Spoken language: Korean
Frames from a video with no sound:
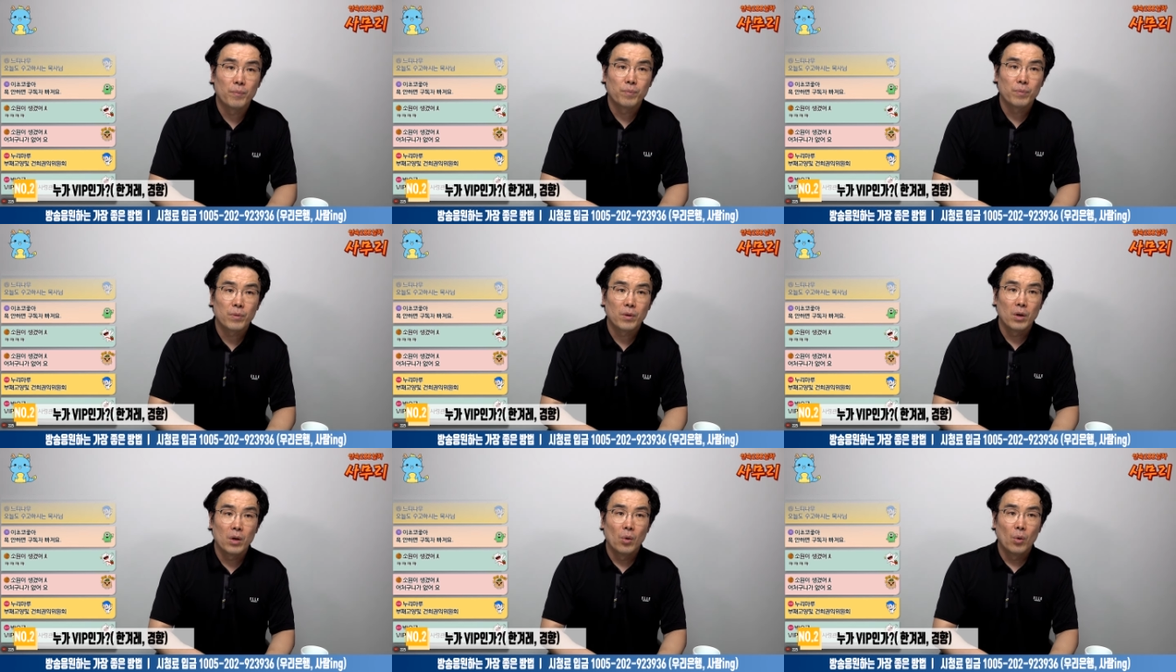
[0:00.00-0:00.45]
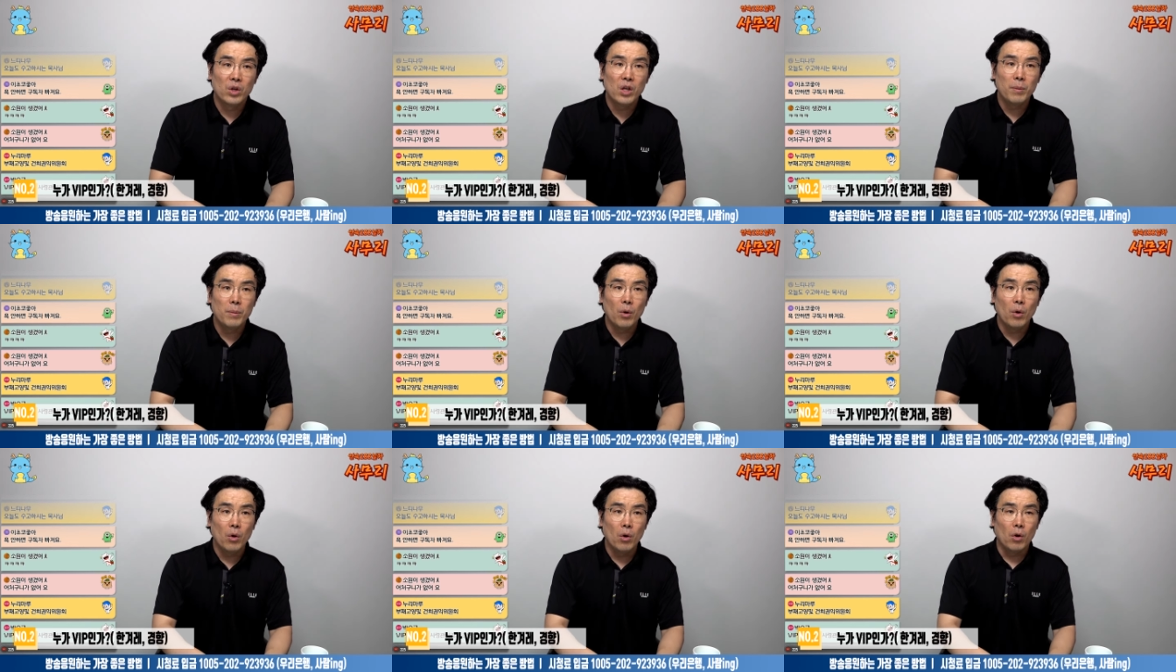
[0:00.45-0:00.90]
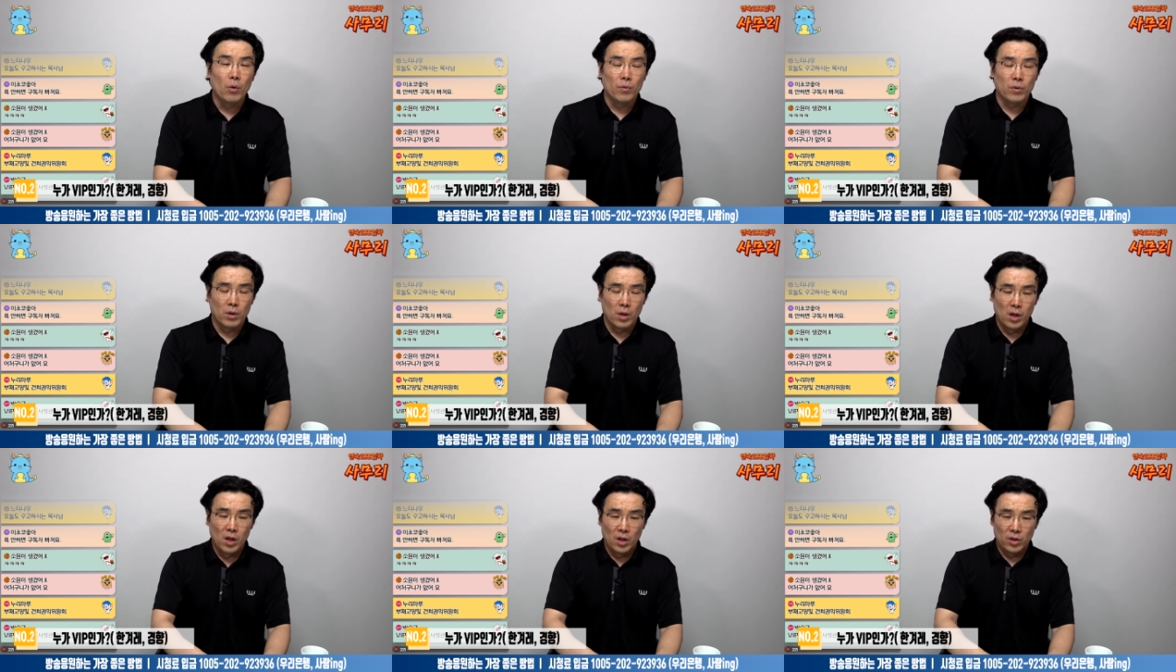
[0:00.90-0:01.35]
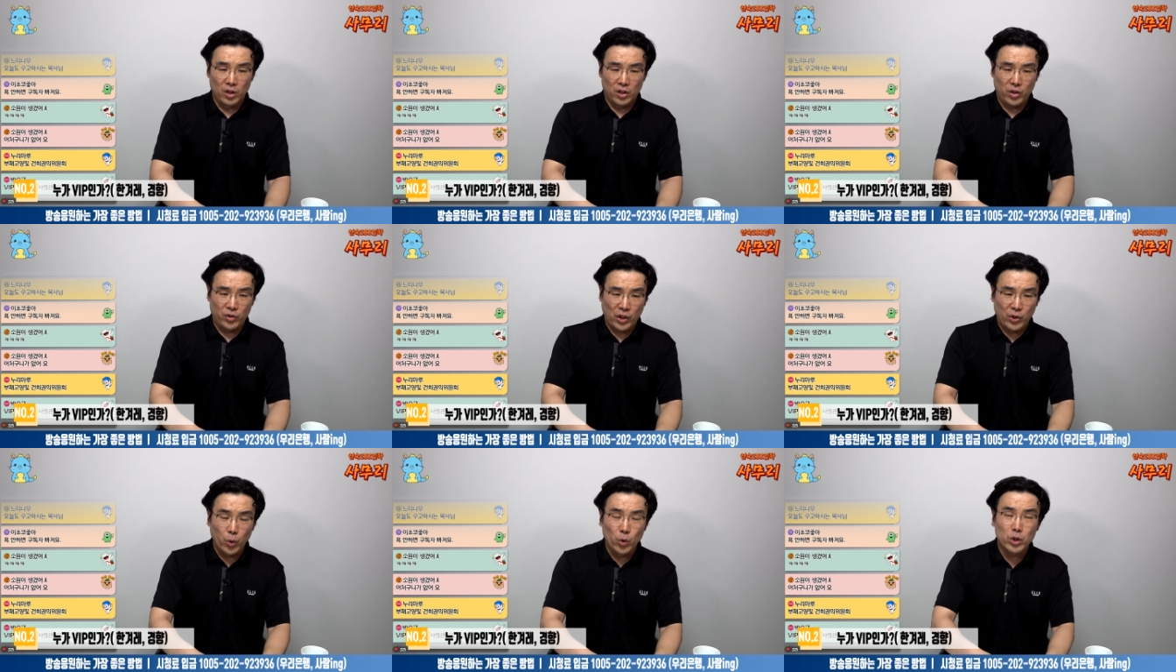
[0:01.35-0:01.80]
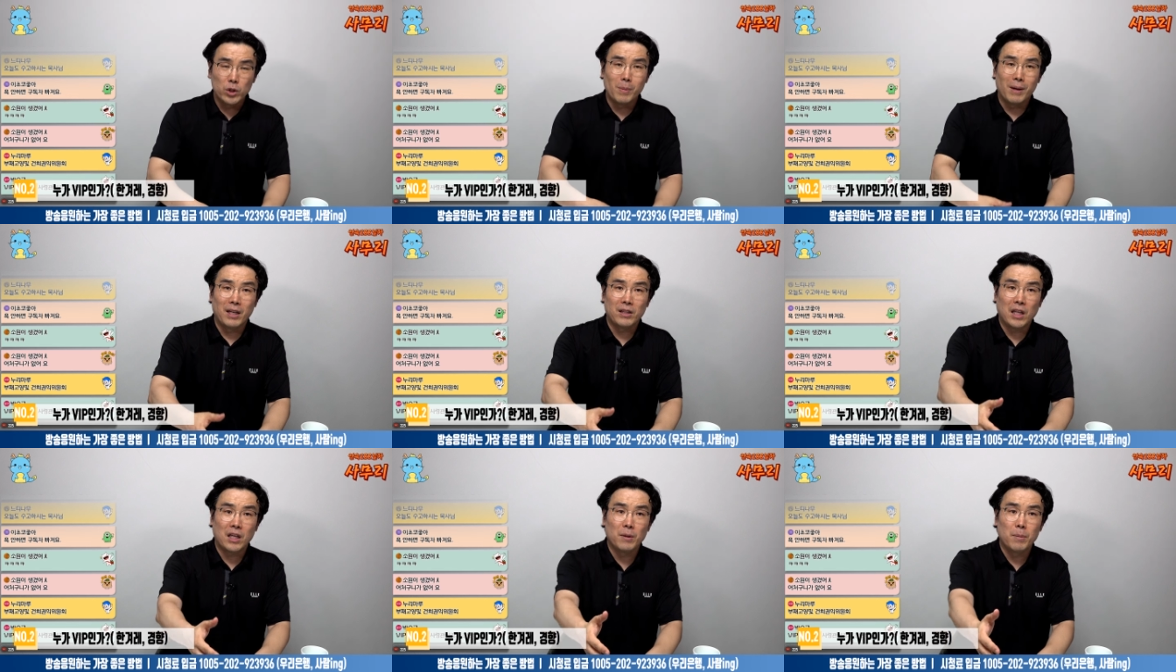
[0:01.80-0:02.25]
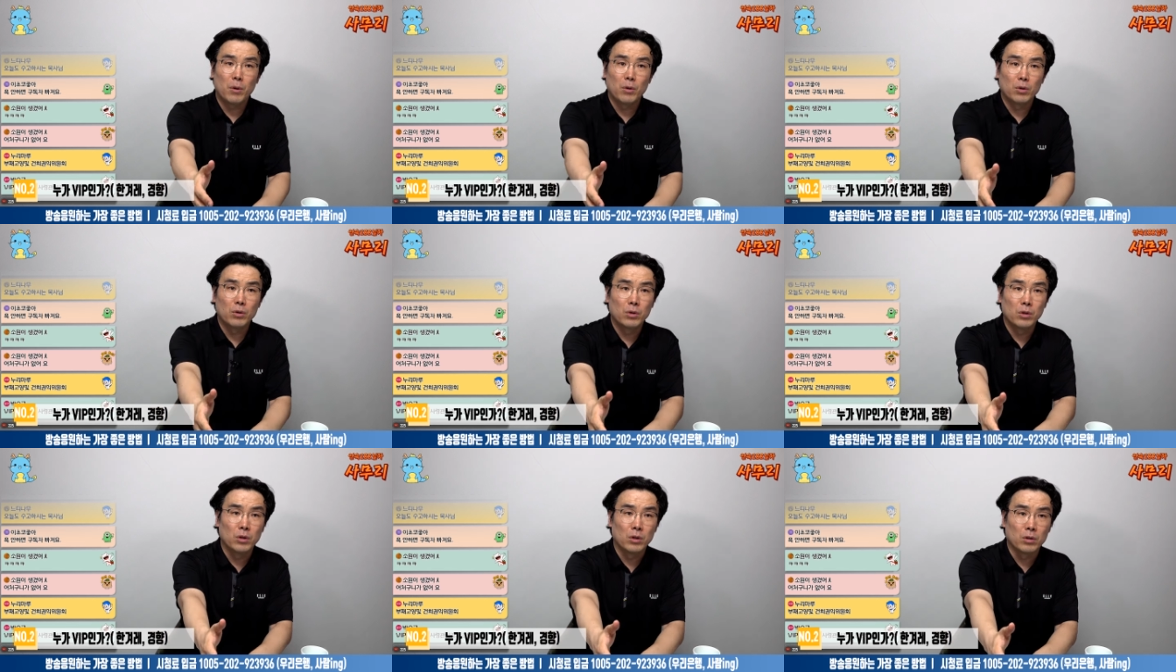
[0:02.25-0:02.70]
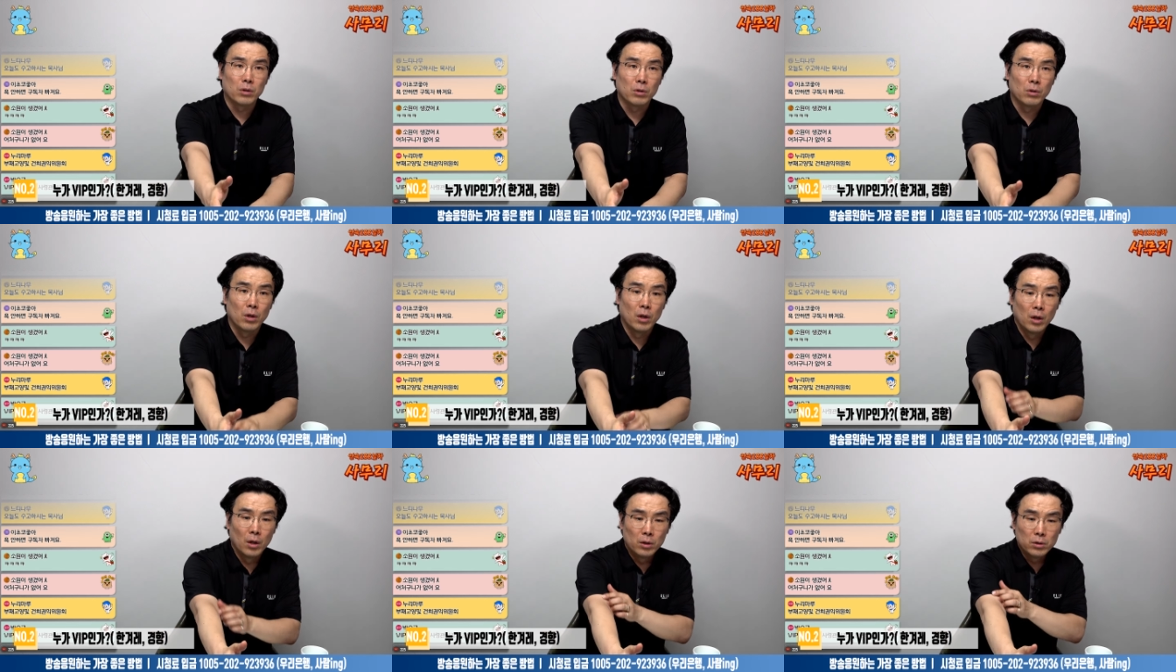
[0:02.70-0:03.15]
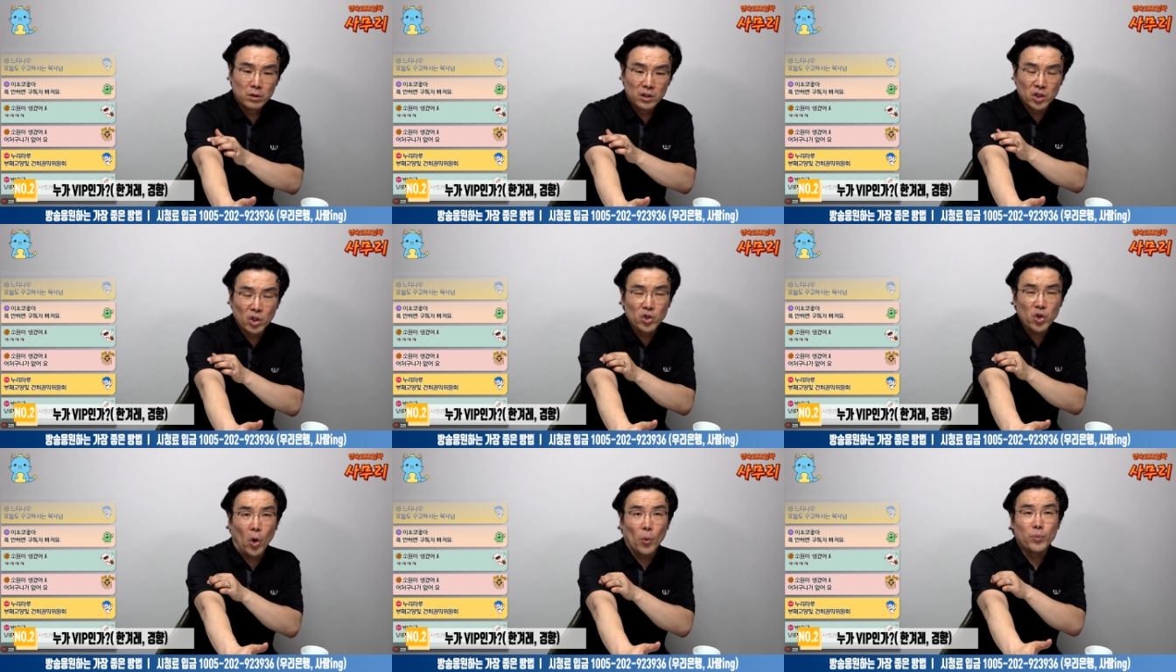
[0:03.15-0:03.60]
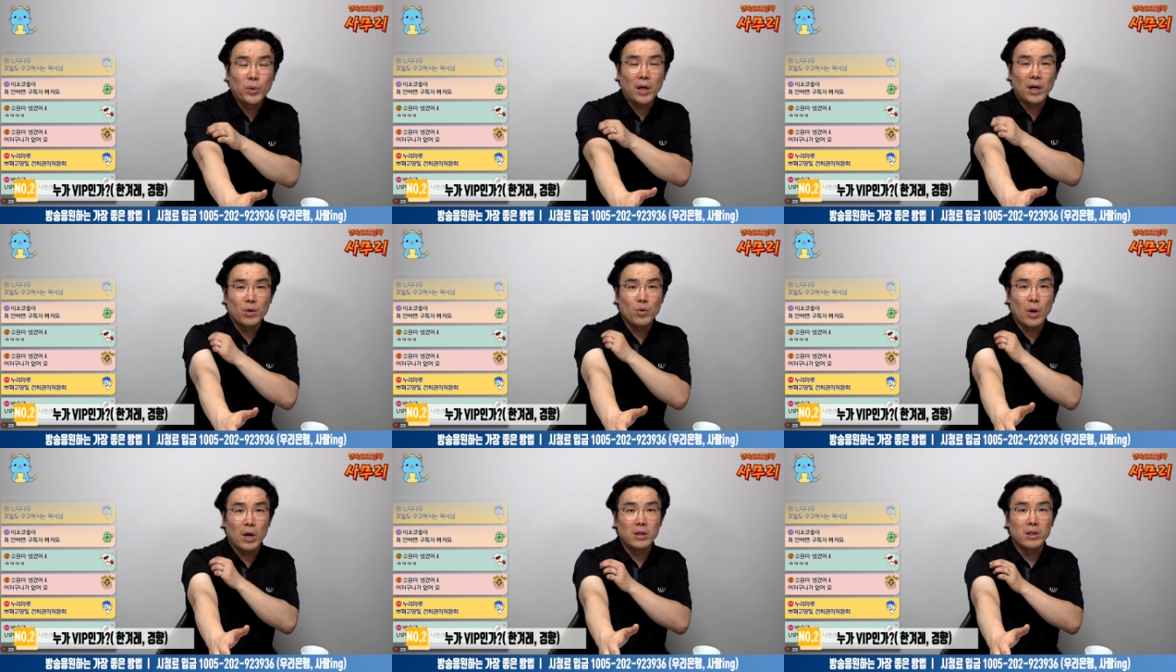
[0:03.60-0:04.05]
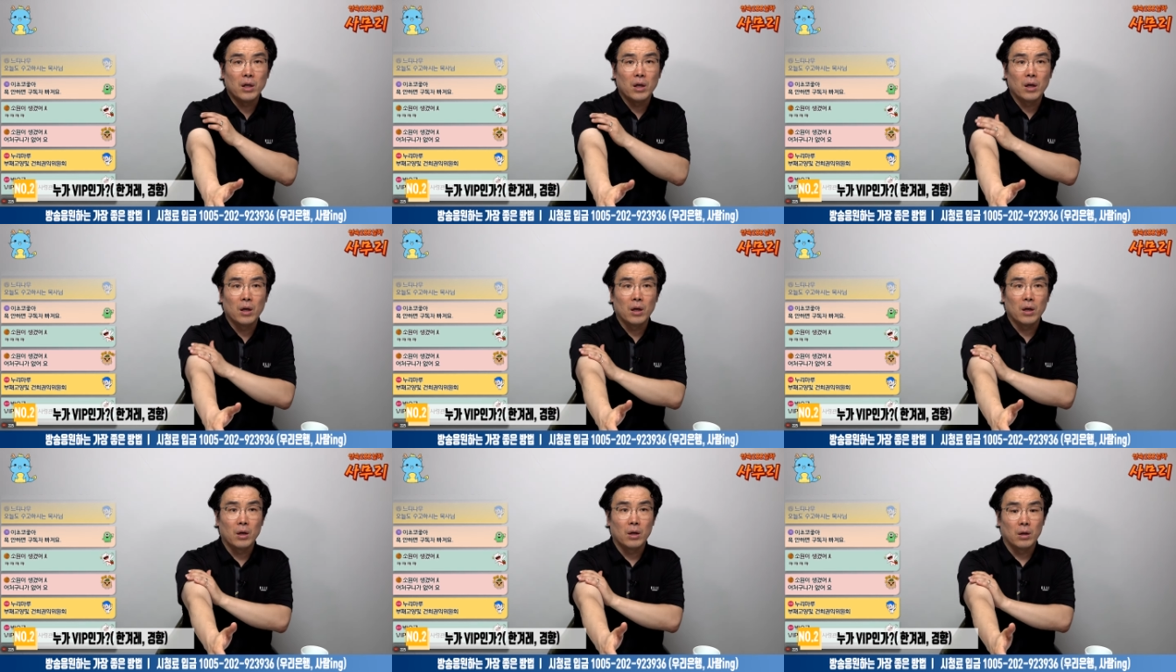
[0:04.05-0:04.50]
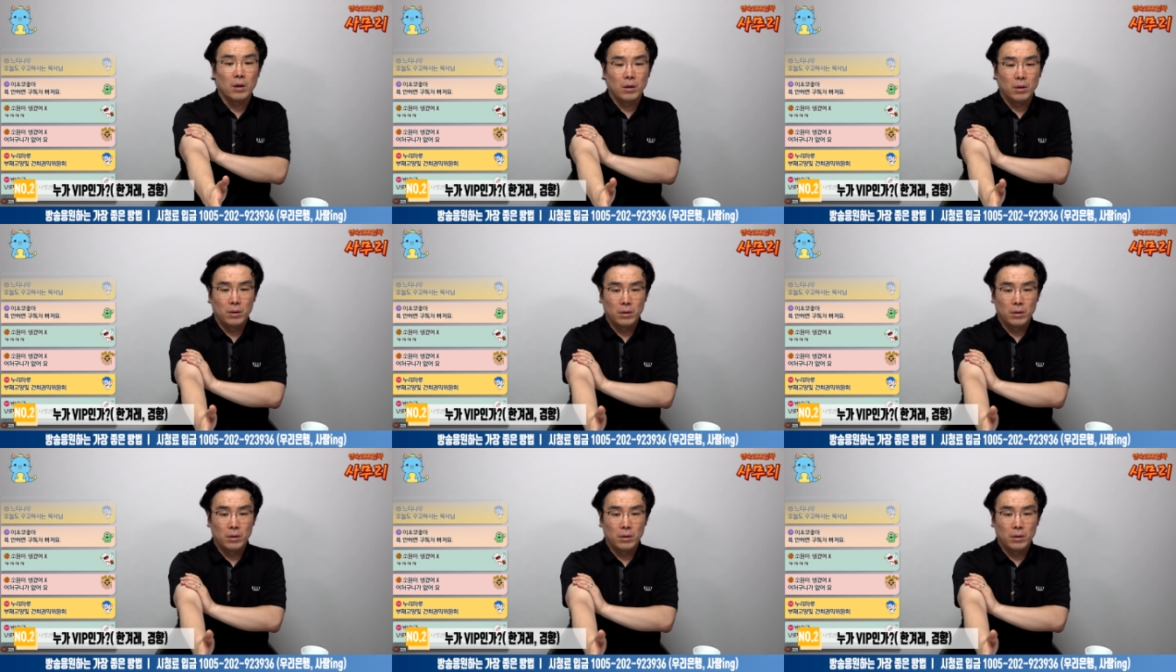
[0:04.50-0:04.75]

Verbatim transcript: 왜냐면 대통령실 말에 따르면은 이런 적 없다는 거 아니야.